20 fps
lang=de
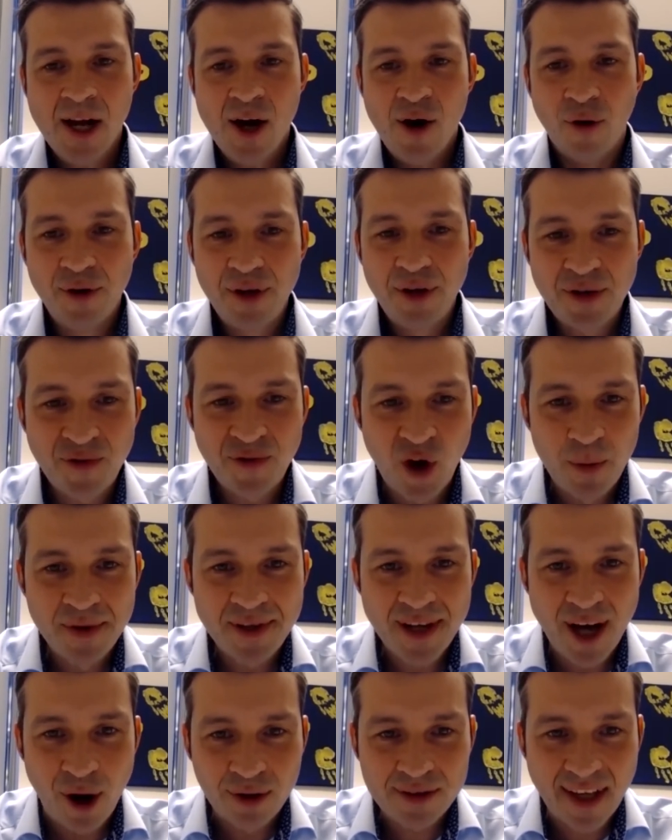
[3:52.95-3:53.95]
Und ich freue
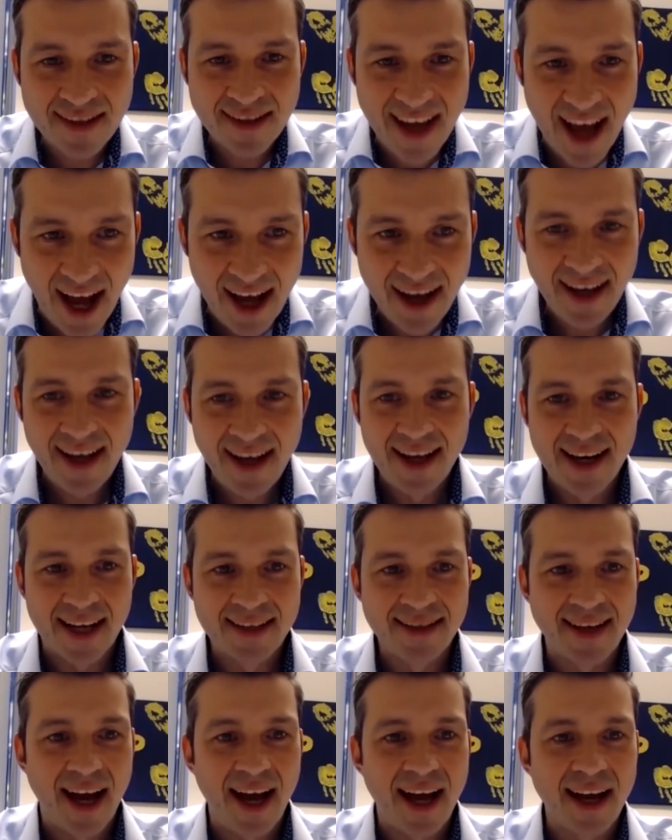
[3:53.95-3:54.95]
mich auch, dass Angela
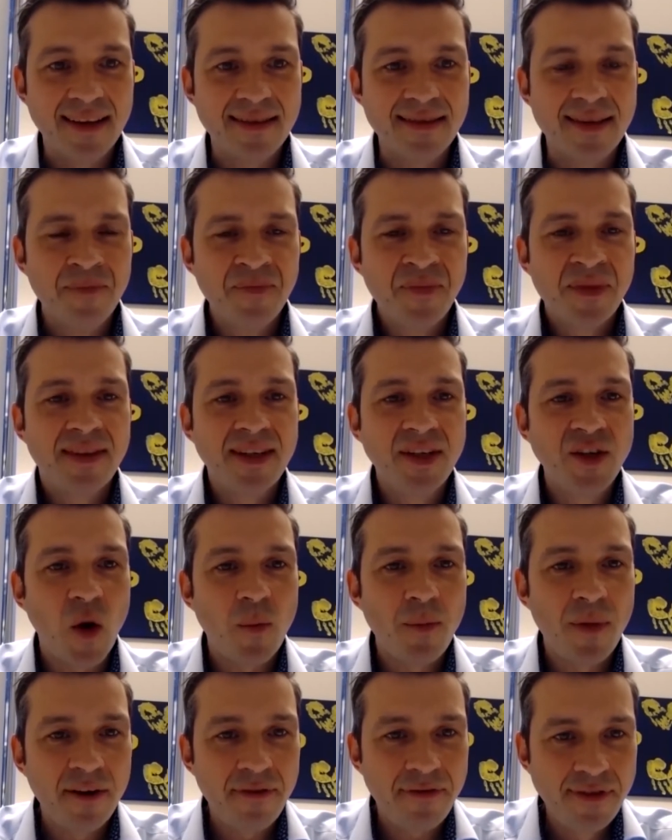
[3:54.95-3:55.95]
da ist, die
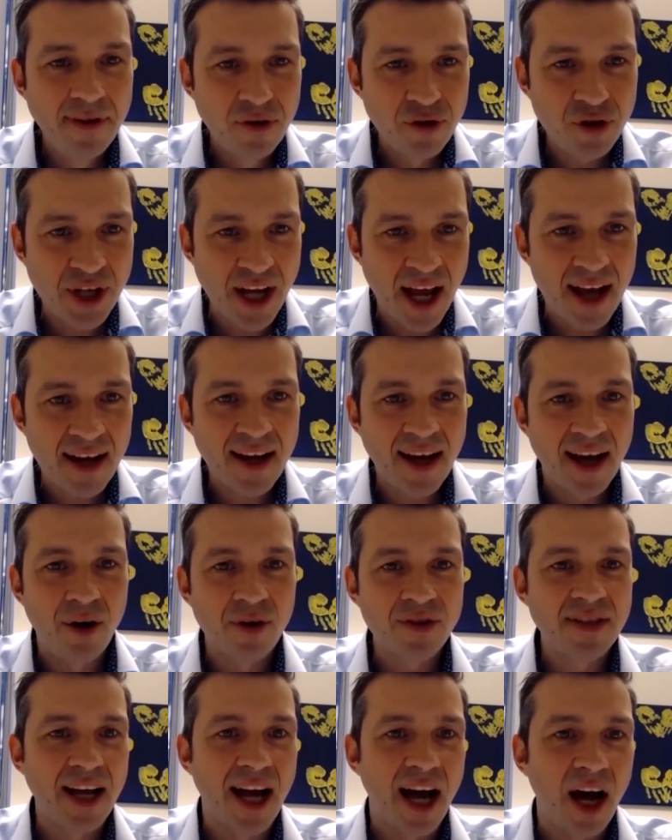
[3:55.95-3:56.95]
nochmal viel stärker
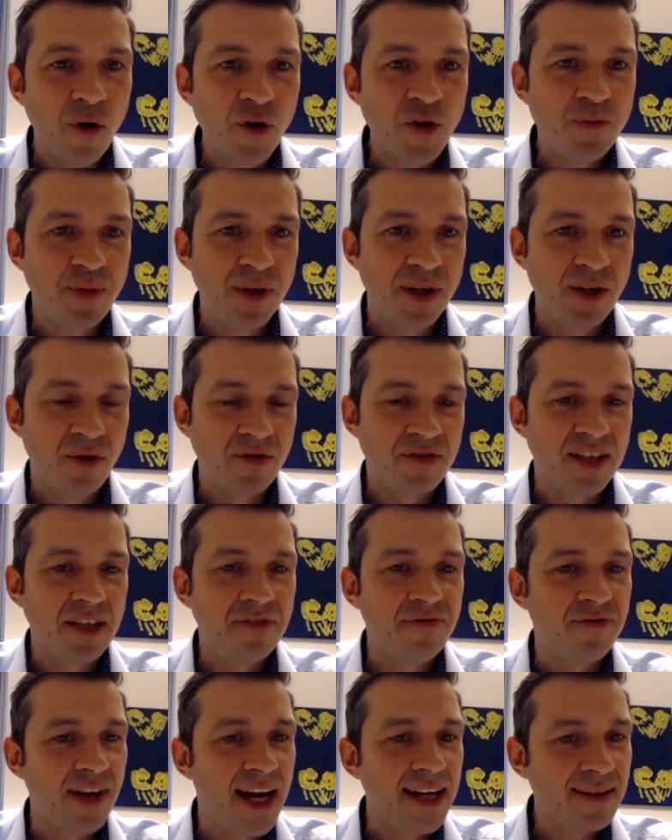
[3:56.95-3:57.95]
aus einer Ausbildungssicht
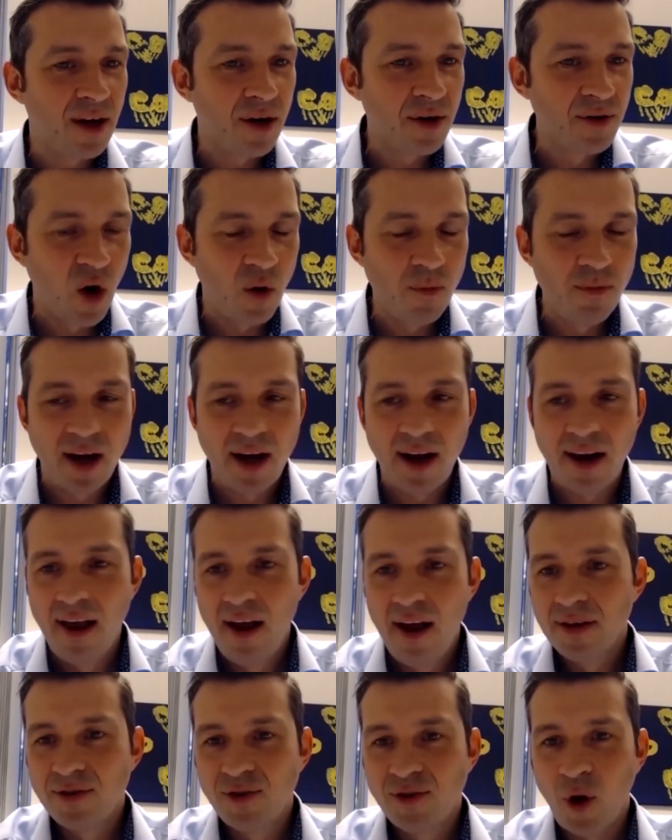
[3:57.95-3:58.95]
vielleicht auch nochmal
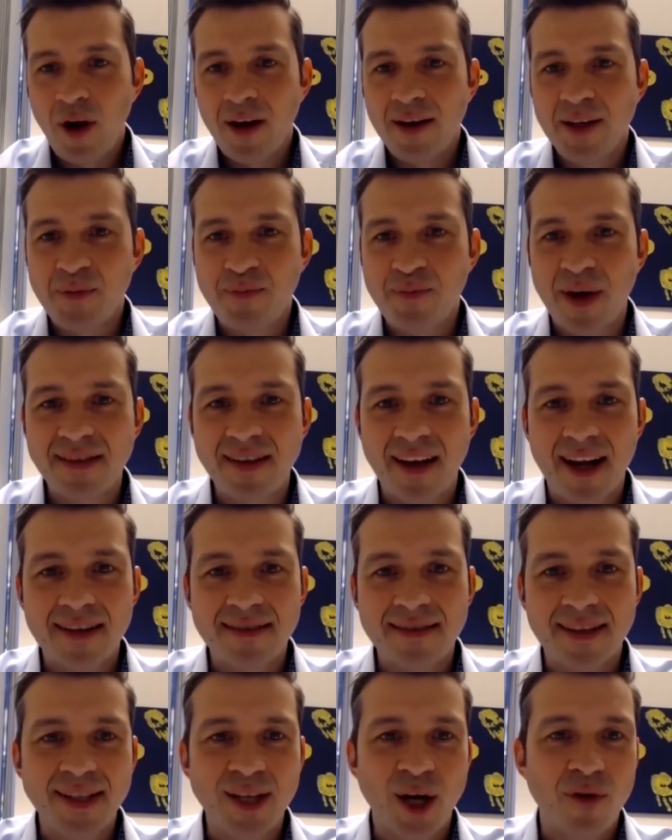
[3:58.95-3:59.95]
deutlich besser als
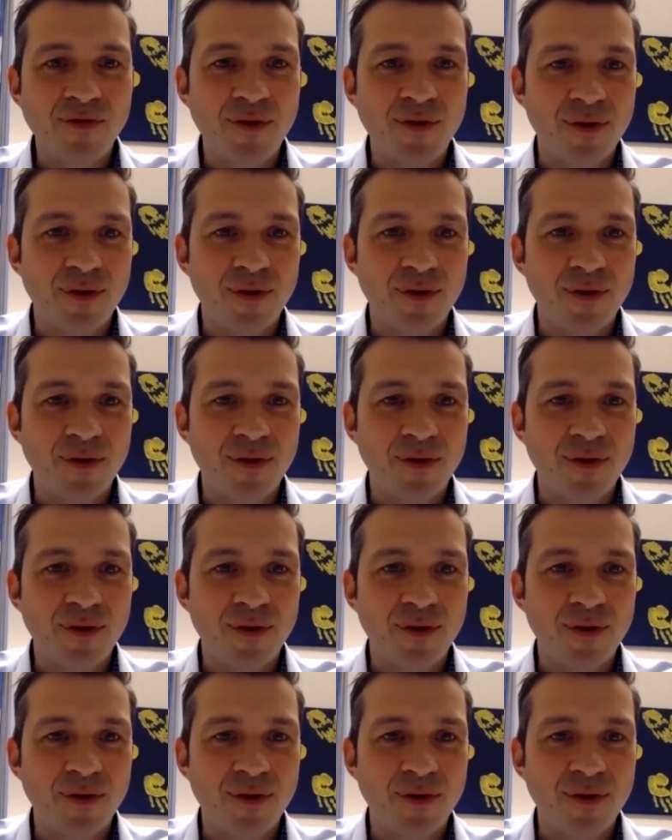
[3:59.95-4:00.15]
ich auf